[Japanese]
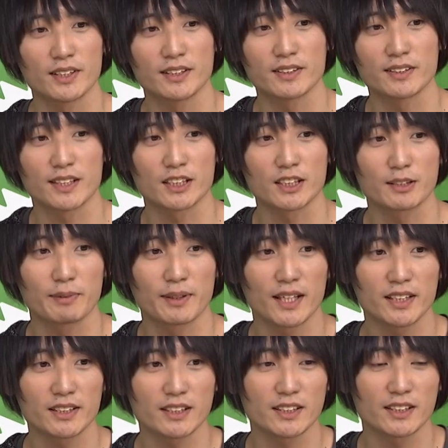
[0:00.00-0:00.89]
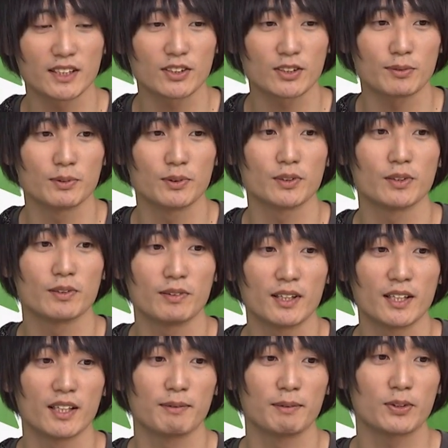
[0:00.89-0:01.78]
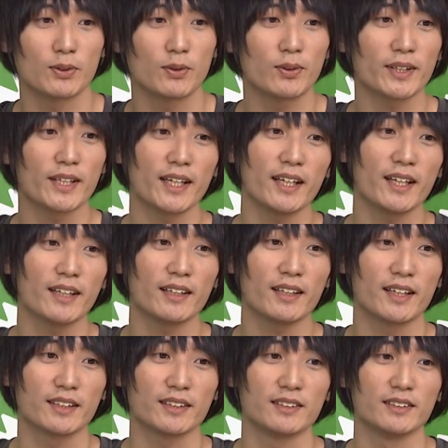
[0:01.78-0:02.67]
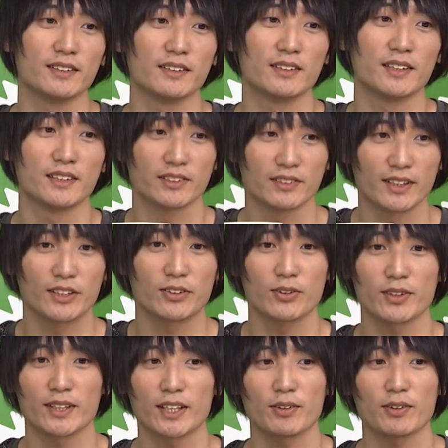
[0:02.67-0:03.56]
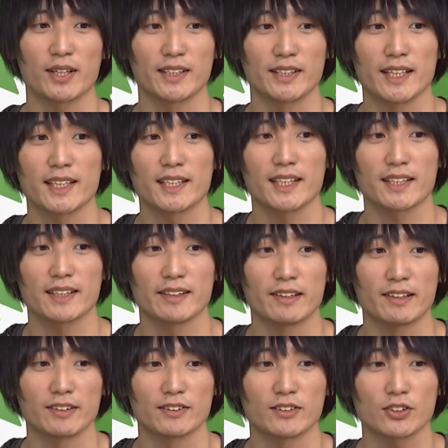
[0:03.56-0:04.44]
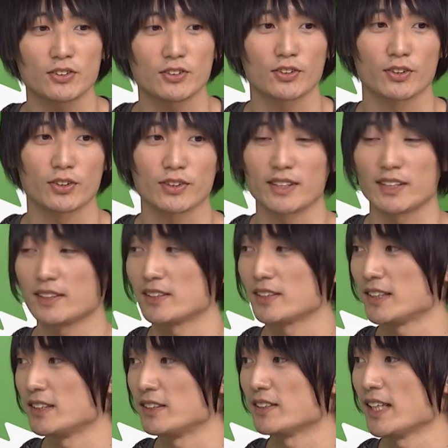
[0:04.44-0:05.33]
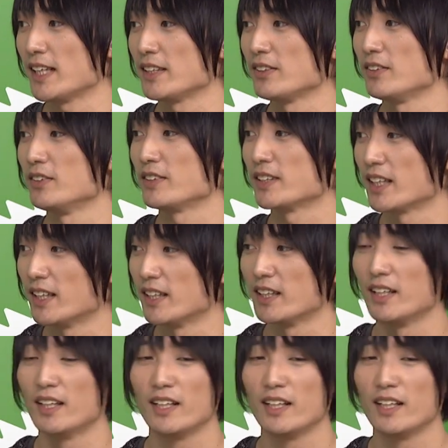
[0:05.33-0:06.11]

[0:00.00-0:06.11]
ネスが素晴らしいなと思うのは、まあ、統計学ですよね統計とかデータっていうちょっととつきづらいというか、はい